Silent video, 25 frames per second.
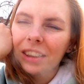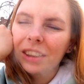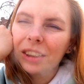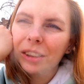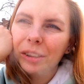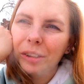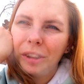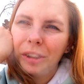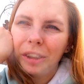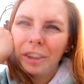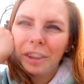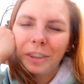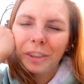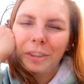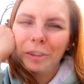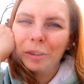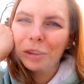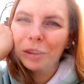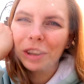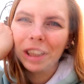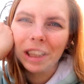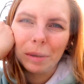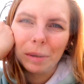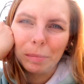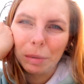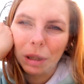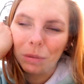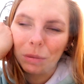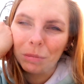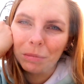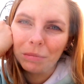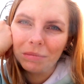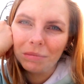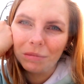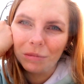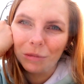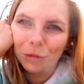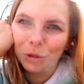Слушайте, ну у нас прям
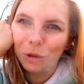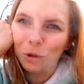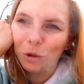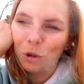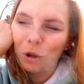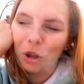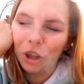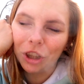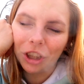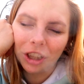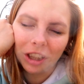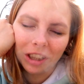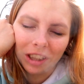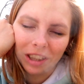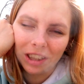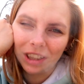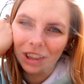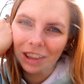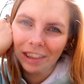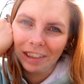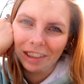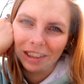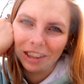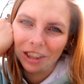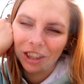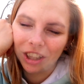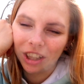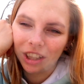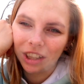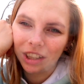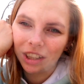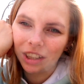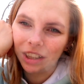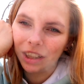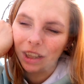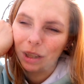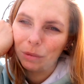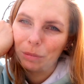очень сильно
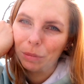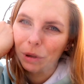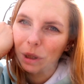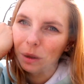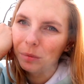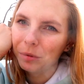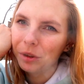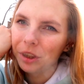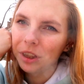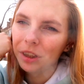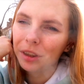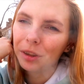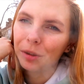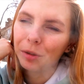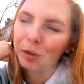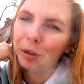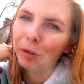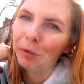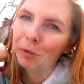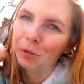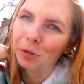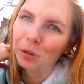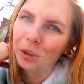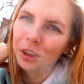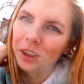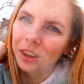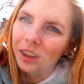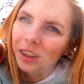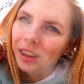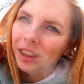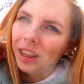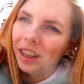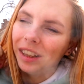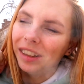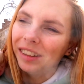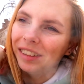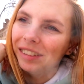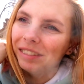жарко. Я прям сейчас кофту
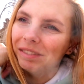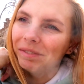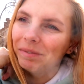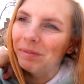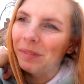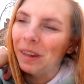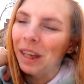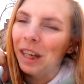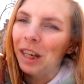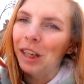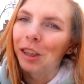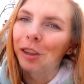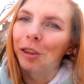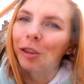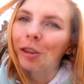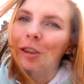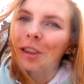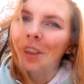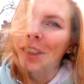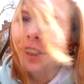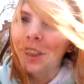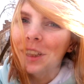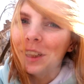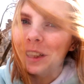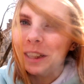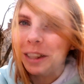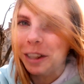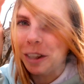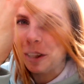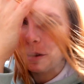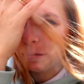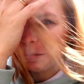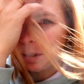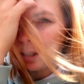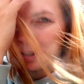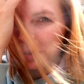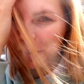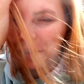сняла. Но, к сожалению,
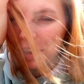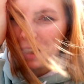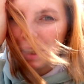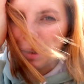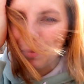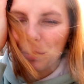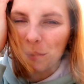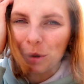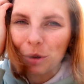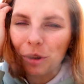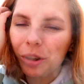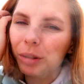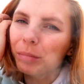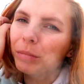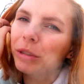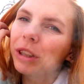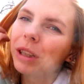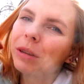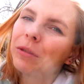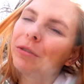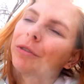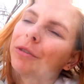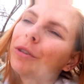не могу снять, потому что у меня там